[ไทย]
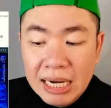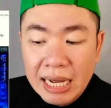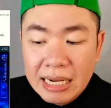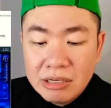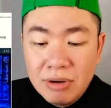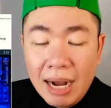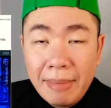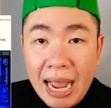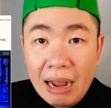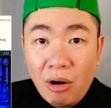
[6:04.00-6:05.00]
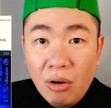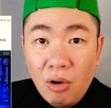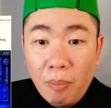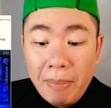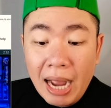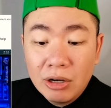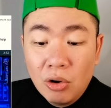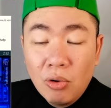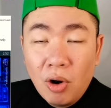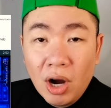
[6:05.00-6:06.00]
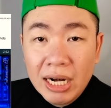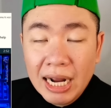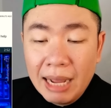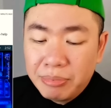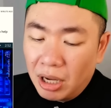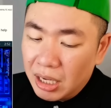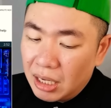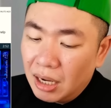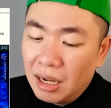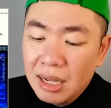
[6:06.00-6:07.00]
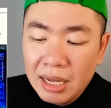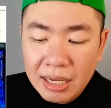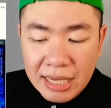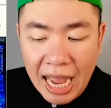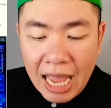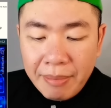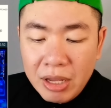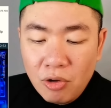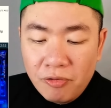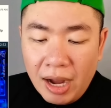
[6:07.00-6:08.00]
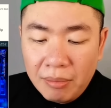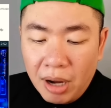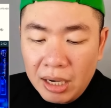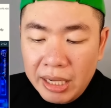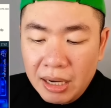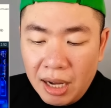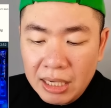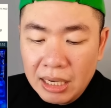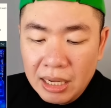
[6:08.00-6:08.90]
อดราม่าของโอป้าโดคอนนะครับตอนนี้ก็ย้ายมาอยู่ฝั่ง Polygon